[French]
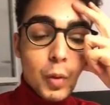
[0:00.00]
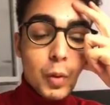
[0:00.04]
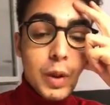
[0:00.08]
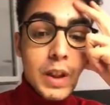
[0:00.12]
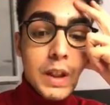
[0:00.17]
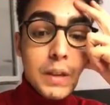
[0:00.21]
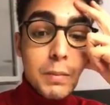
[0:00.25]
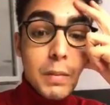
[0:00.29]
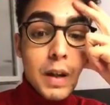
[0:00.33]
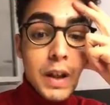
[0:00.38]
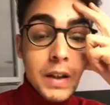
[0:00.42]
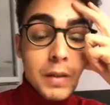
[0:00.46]

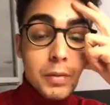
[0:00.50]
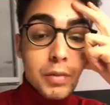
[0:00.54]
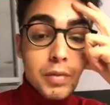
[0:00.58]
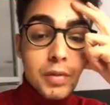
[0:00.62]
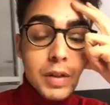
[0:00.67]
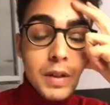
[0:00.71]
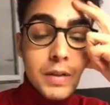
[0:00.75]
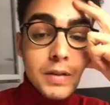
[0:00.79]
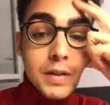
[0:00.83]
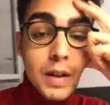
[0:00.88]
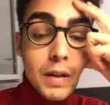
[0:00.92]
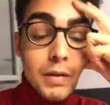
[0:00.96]
Oui, bah
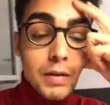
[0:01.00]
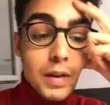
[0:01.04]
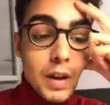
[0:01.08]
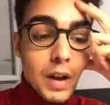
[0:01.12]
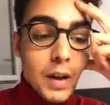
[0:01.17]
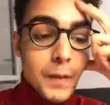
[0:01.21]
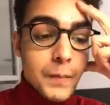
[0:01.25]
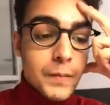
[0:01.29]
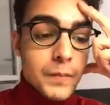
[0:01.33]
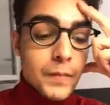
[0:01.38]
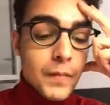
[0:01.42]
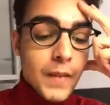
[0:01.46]
écoutez, ça
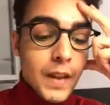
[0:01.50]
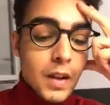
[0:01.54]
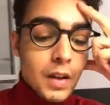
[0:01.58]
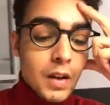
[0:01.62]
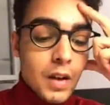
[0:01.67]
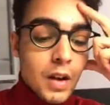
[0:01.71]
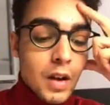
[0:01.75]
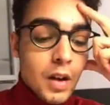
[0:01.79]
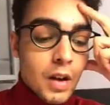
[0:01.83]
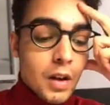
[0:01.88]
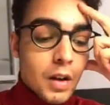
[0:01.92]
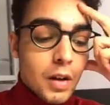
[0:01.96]
va.
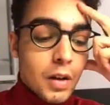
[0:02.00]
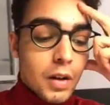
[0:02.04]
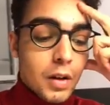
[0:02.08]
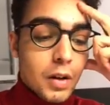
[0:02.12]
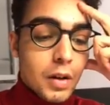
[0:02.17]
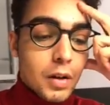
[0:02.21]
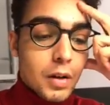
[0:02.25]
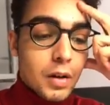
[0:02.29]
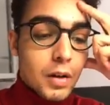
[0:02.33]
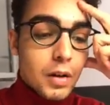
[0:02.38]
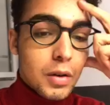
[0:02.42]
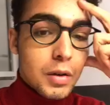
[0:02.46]

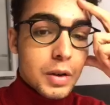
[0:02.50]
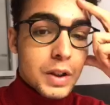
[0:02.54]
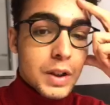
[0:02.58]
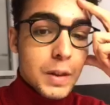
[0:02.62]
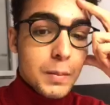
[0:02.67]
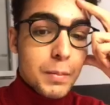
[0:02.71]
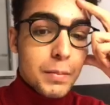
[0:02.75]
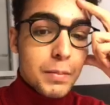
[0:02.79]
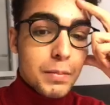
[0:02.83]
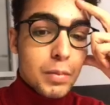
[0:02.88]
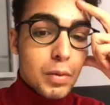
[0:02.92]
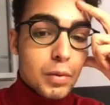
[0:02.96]
Euh,
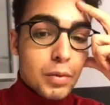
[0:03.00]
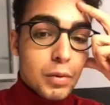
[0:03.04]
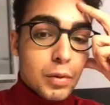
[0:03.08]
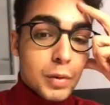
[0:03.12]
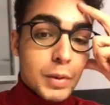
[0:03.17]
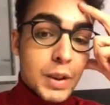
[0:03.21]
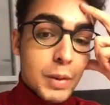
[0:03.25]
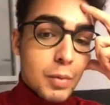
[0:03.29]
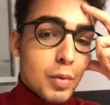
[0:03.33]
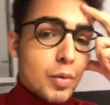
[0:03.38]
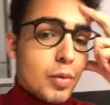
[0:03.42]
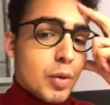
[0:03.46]
j'ai beaucoup,
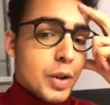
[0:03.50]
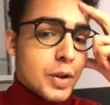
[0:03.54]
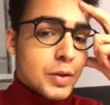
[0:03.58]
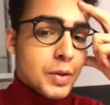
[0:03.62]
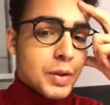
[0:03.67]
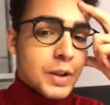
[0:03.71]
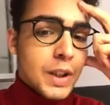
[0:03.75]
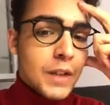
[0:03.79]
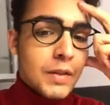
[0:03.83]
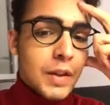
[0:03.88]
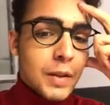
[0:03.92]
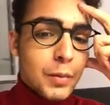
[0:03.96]
beaucoup,
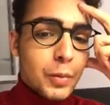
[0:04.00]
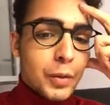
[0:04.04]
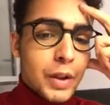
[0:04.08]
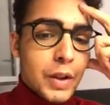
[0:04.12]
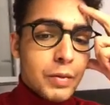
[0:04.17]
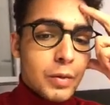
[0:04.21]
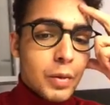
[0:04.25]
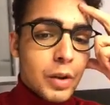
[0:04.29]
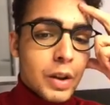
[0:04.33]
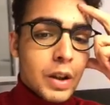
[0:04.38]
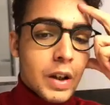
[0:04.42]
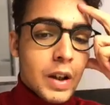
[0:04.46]
échangé avec mon
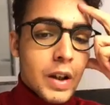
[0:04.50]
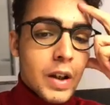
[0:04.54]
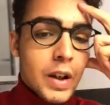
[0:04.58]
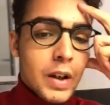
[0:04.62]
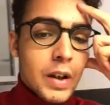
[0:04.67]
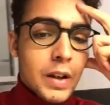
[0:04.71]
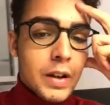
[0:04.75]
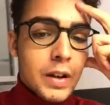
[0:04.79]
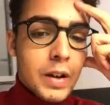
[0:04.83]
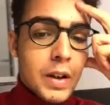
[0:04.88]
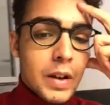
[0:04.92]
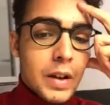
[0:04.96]

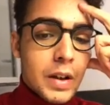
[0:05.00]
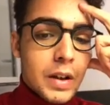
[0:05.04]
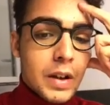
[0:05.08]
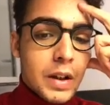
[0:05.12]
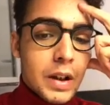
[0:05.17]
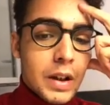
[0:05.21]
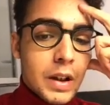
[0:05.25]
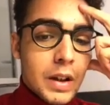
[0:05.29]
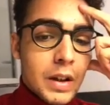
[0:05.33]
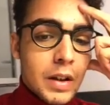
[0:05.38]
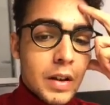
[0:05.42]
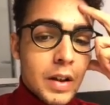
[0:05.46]
avocat
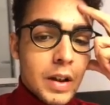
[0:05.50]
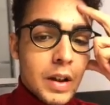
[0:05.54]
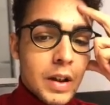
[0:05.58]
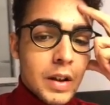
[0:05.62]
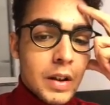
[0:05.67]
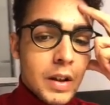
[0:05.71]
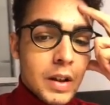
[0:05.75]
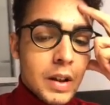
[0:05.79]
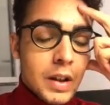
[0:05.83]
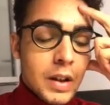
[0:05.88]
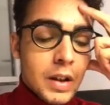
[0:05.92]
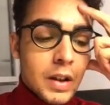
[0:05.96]
et,
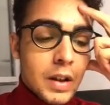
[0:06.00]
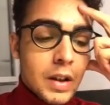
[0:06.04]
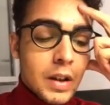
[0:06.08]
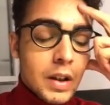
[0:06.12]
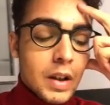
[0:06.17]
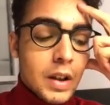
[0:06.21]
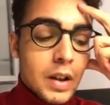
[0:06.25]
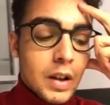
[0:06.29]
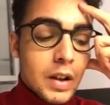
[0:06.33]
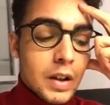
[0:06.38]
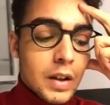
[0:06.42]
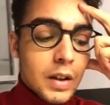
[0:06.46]

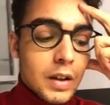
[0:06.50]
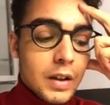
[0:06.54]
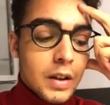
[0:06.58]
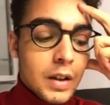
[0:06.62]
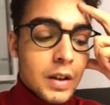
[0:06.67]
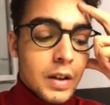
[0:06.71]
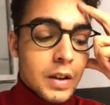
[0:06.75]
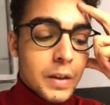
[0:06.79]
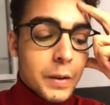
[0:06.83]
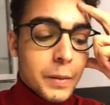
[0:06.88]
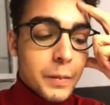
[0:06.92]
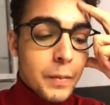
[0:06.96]

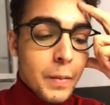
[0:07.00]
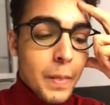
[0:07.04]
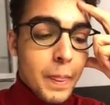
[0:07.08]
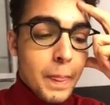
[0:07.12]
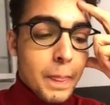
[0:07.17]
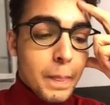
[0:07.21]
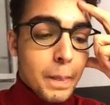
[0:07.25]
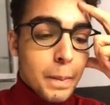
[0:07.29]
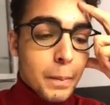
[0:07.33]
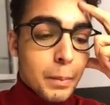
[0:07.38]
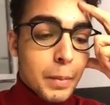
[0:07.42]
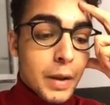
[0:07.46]
et, euh,
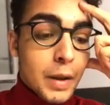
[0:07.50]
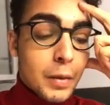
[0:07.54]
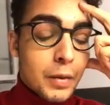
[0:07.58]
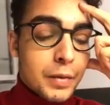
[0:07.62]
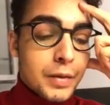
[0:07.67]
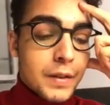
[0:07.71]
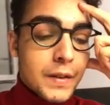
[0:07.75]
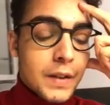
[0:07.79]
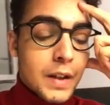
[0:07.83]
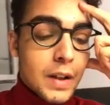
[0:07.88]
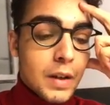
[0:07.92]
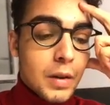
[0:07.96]
bah, au
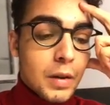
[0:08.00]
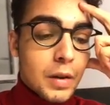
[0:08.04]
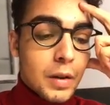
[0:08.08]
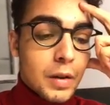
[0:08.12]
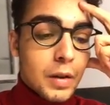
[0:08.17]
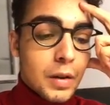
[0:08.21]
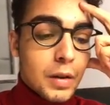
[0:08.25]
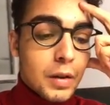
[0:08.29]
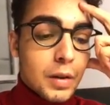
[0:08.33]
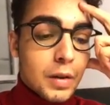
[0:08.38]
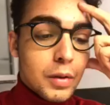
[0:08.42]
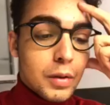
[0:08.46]
final,
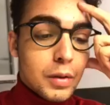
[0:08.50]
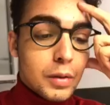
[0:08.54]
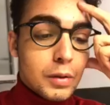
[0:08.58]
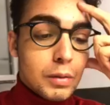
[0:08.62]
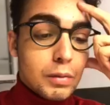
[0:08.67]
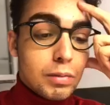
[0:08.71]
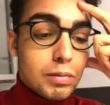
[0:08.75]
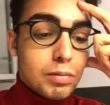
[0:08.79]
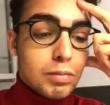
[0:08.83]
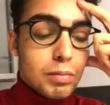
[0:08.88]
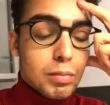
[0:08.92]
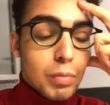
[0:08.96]
euh,
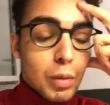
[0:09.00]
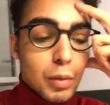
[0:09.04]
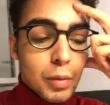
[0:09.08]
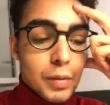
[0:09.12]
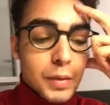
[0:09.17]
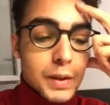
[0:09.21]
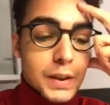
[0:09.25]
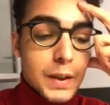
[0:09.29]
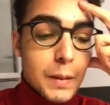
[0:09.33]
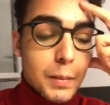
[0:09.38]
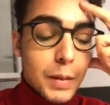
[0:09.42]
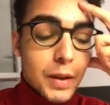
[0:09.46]
bon,
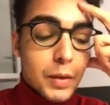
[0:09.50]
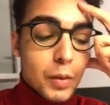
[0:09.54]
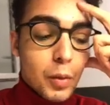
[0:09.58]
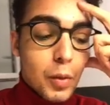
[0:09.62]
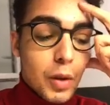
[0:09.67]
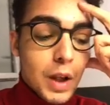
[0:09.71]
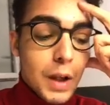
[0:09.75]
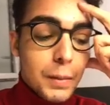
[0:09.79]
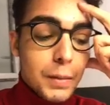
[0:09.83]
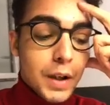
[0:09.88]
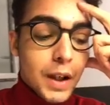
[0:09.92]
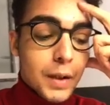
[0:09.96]
c'est pas
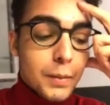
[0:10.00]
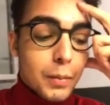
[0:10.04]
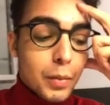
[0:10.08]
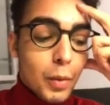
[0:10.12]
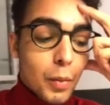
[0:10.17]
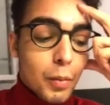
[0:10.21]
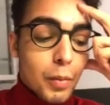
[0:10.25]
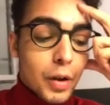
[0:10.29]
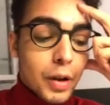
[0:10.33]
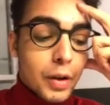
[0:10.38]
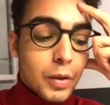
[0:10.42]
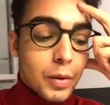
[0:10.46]
trop la merde
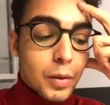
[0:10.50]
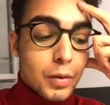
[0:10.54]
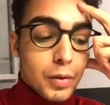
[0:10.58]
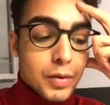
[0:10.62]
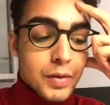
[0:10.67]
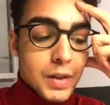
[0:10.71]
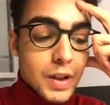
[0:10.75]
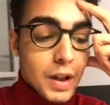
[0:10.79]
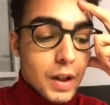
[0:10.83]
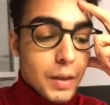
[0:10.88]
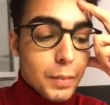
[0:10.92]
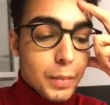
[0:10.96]
pour moi que
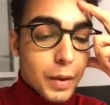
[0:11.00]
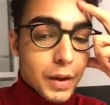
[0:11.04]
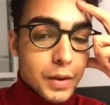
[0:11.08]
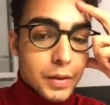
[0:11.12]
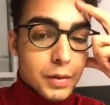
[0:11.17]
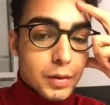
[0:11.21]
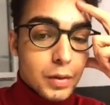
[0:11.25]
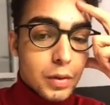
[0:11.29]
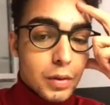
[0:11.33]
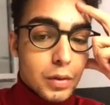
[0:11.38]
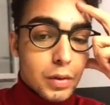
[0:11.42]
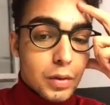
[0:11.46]
ça
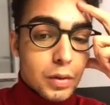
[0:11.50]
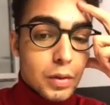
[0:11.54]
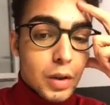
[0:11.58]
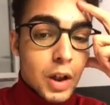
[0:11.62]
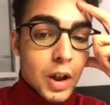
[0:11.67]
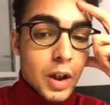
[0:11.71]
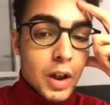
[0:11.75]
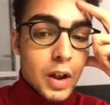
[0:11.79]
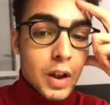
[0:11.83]
parce que